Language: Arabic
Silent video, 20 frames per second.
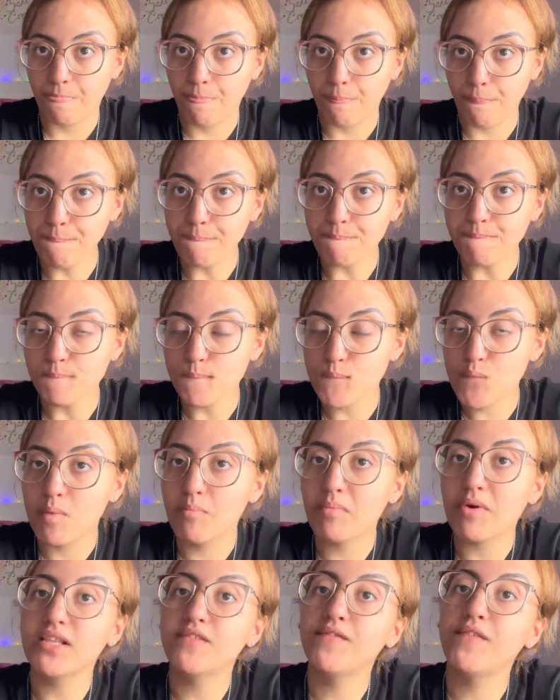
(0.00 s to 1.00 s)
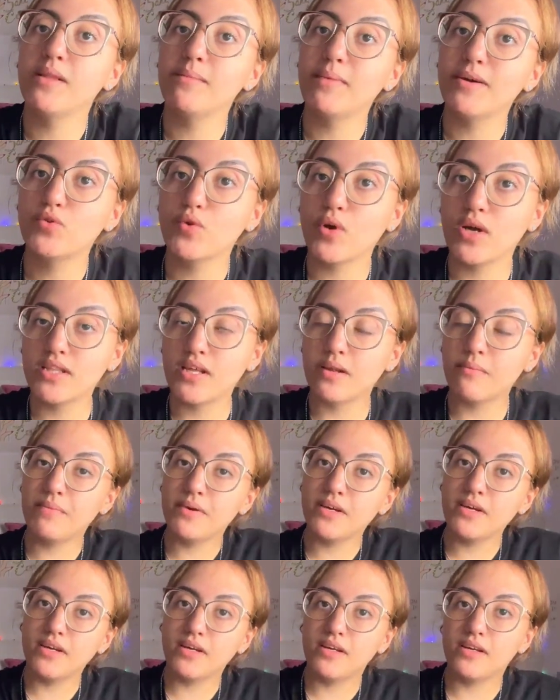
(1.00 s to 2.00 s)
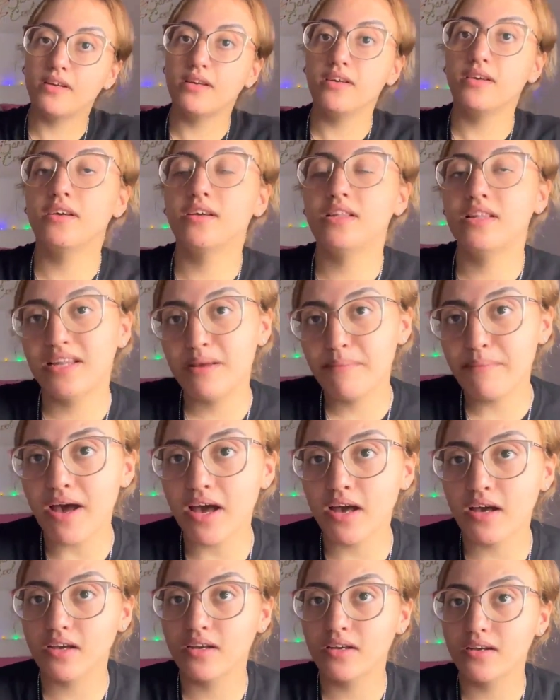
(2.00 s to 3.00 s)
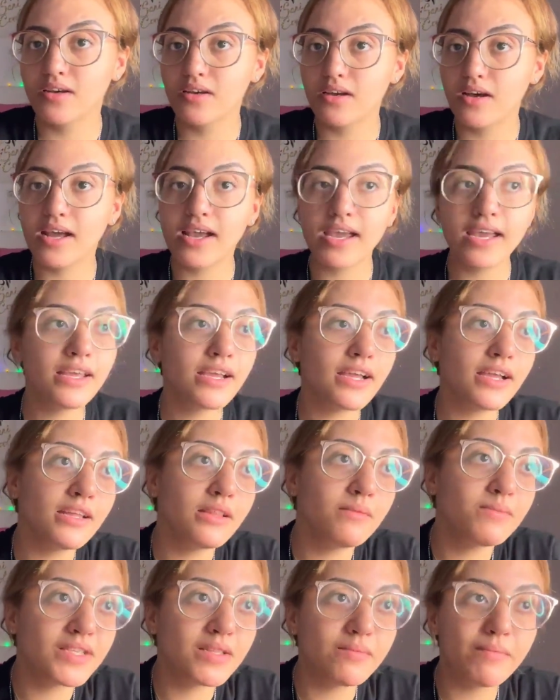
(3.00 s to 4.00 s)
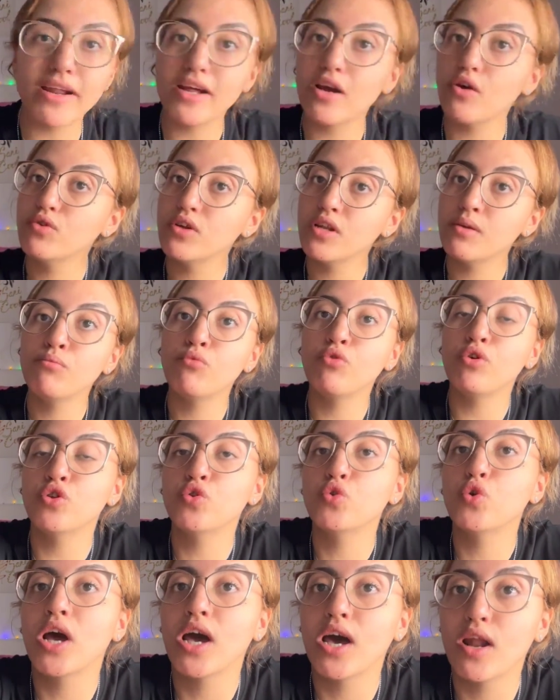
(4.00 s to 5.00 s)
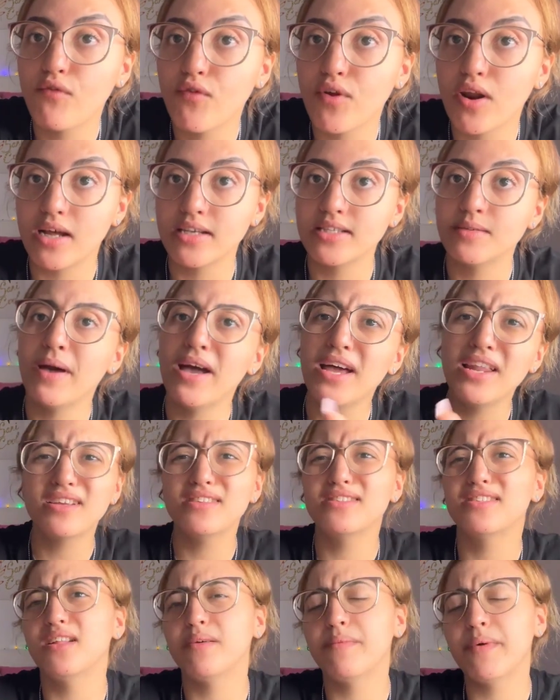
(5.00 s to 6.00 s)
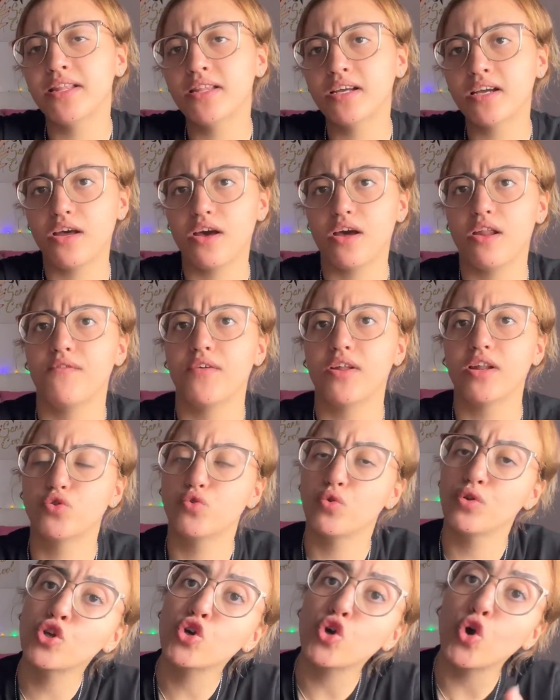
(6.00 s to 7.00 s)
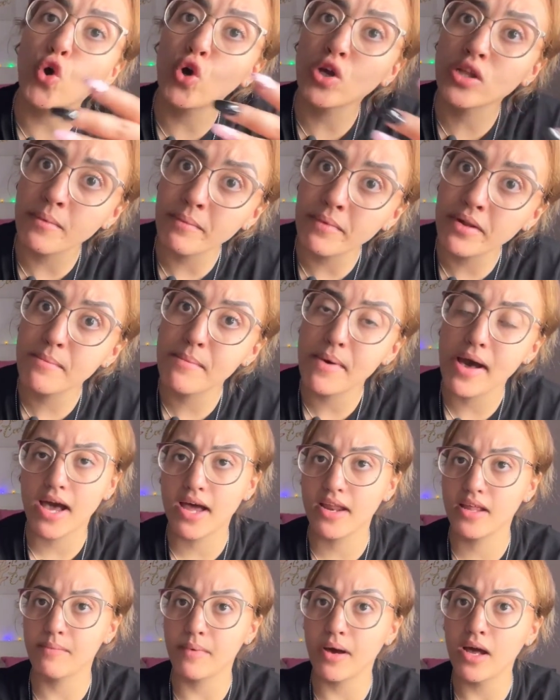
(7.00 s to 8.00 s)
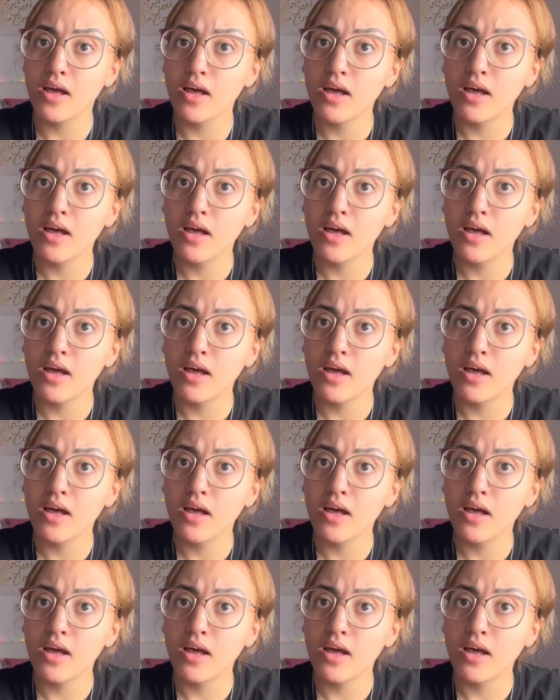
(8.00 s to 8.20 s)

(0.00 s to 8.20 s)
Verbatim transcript: بقات في الباس وغنضرب آه، لي مارك راه كاين اللي كيلبس الماركه ودين مو عنده الخرا في الراس بحالك انت دابا عندك الخرا في الراس وعندك عقده من المغاربه